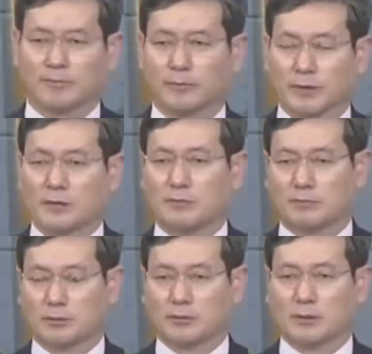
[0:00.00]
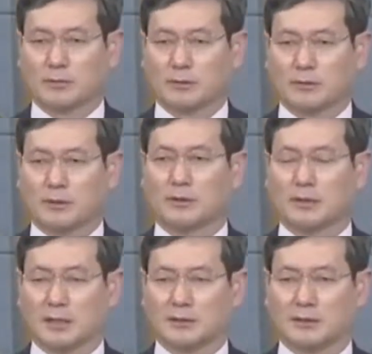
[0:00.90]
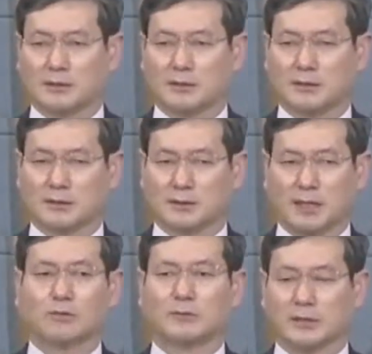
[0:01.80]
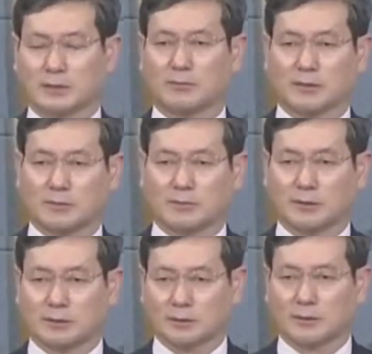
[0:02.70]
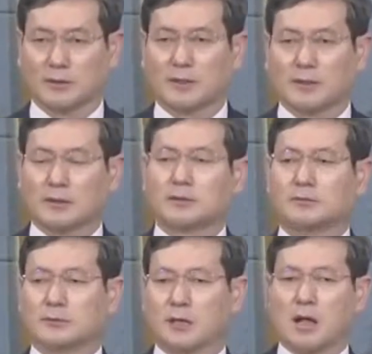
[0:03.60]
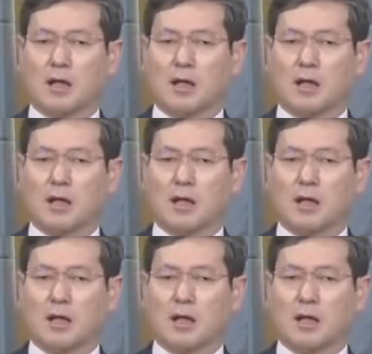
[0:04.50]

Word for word: 나는 포도나무에 너희는 가지니 라고 말씀하시면서 여러분